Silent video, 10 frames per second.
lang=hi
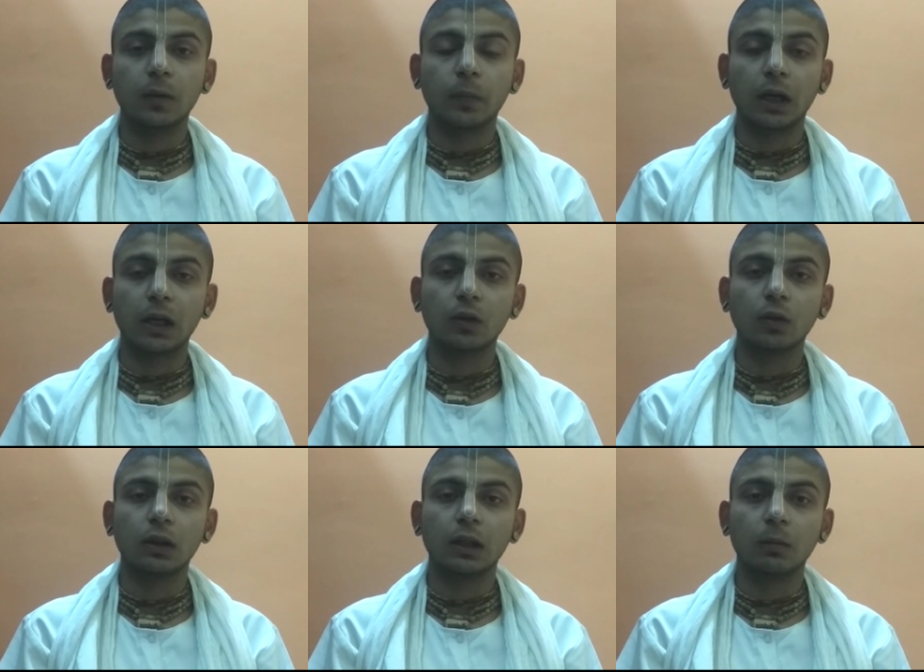एक प्राण
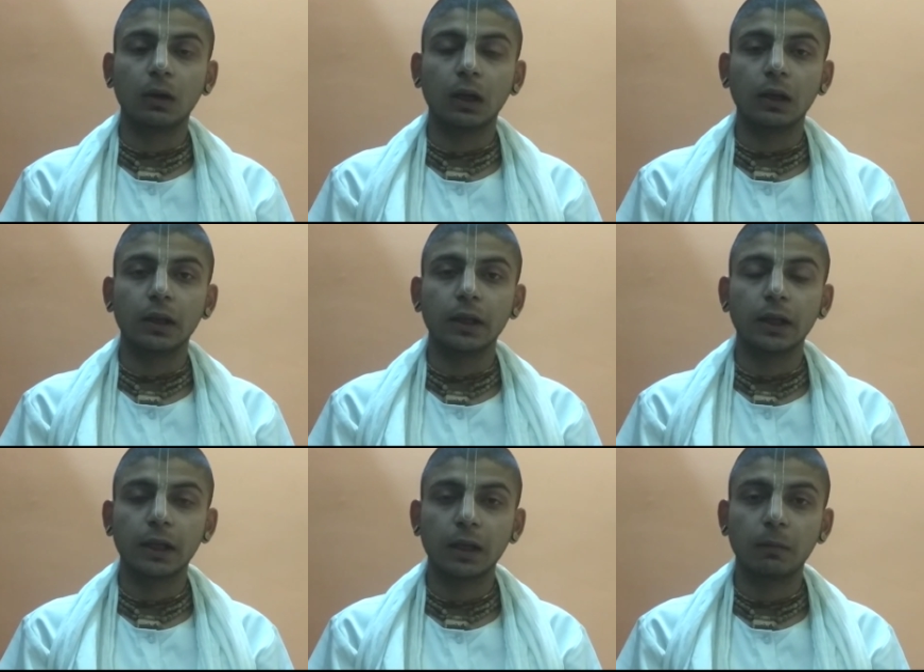दो तन्मा
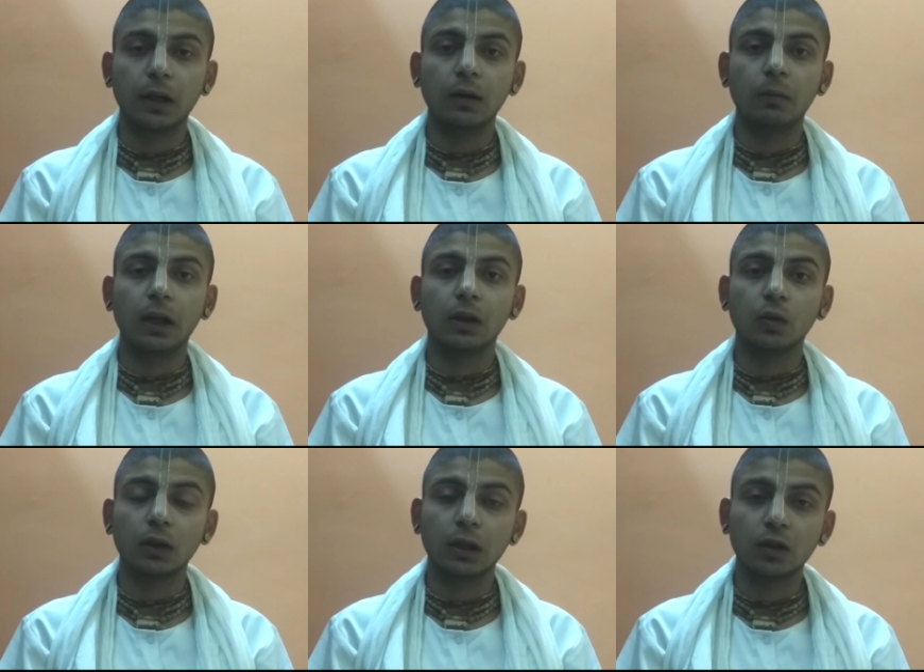इनके मल
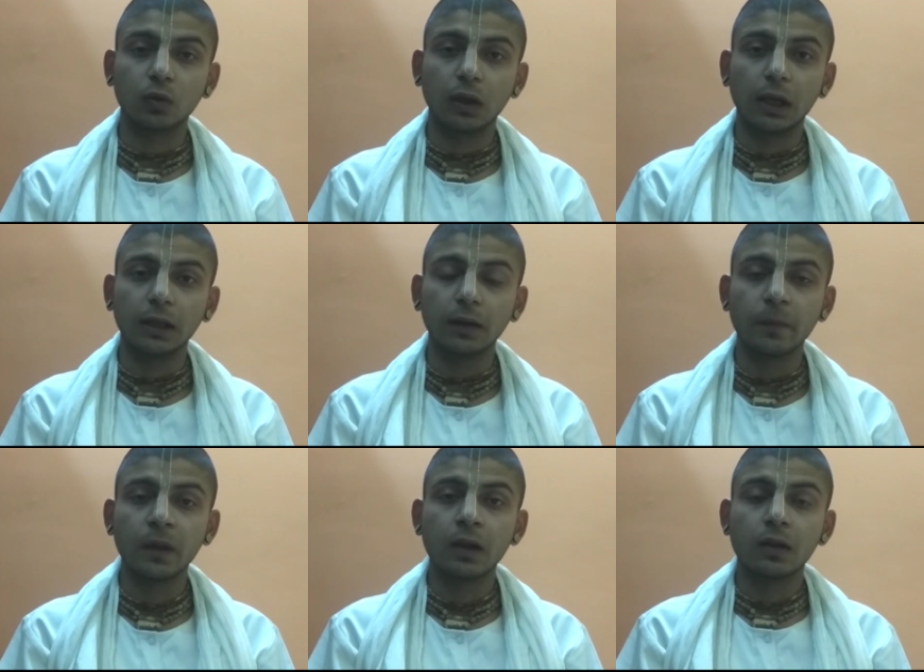मैथुन कछुनाई
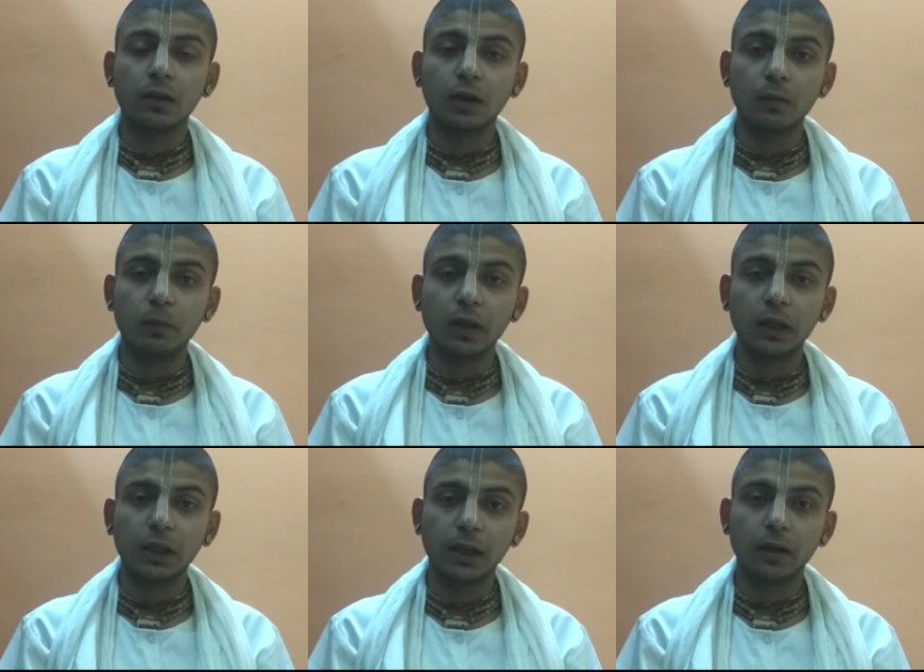
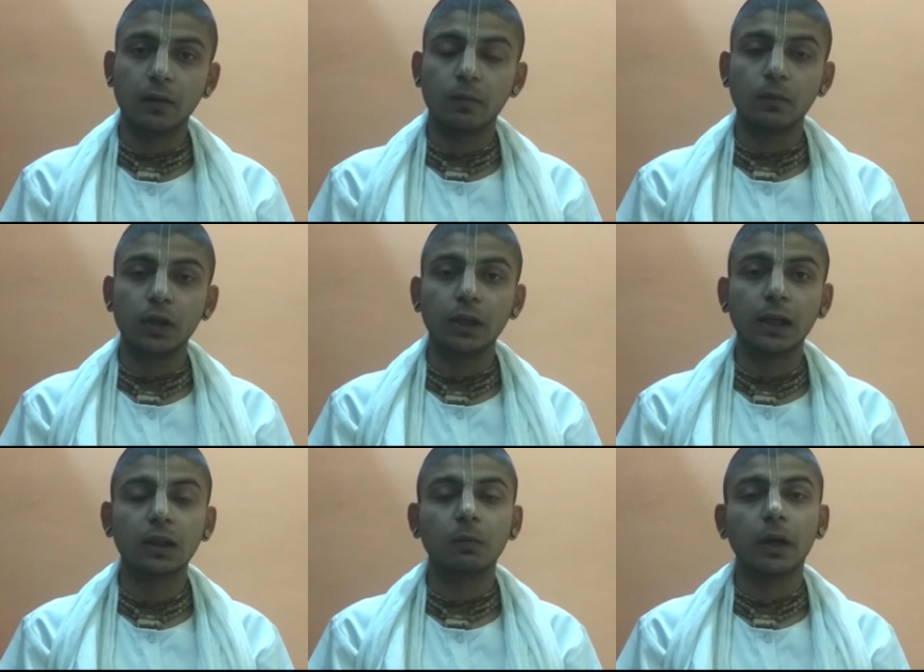दिव्य देह
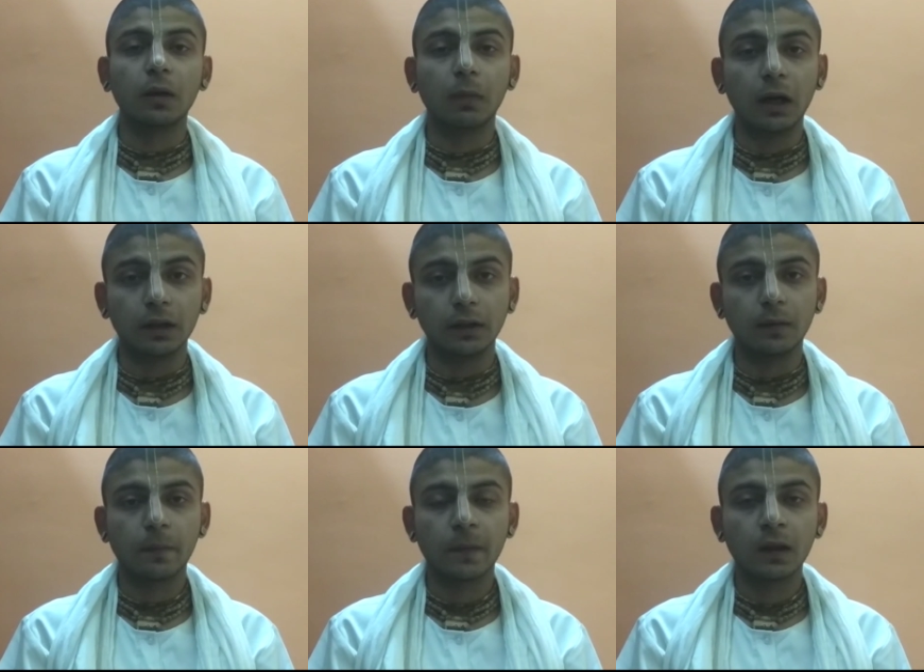भीरत मन माही